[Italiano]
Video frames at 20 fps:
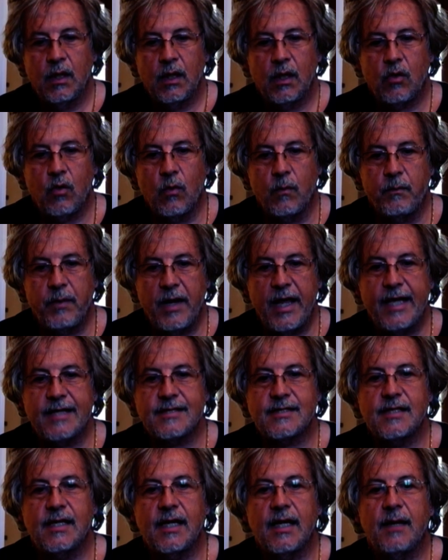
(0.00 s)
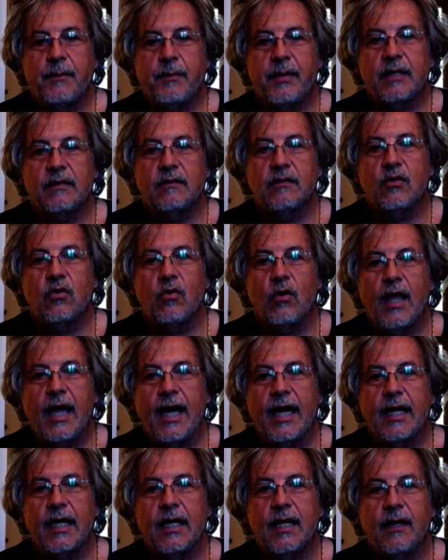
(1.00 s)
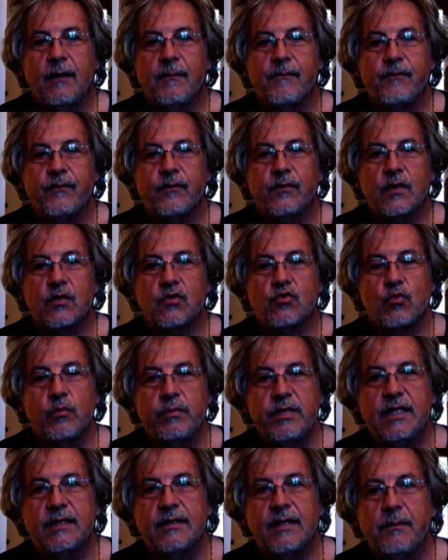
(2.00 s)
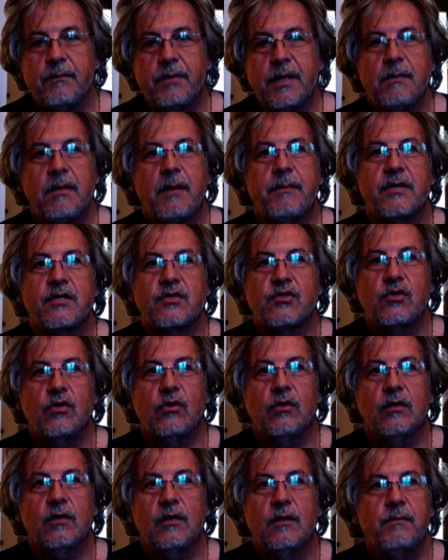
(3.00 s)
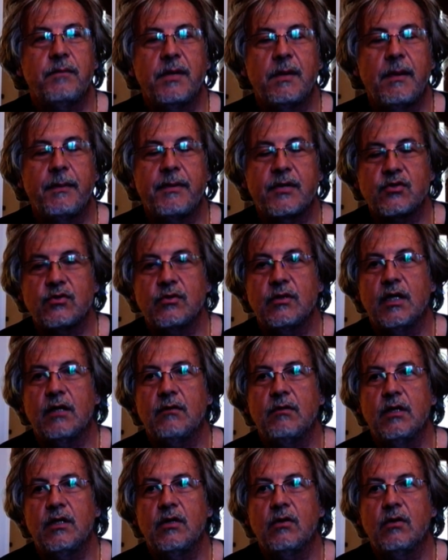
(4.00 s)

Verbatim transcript: complessa, particolare, subita in prima, in prima persona, quindi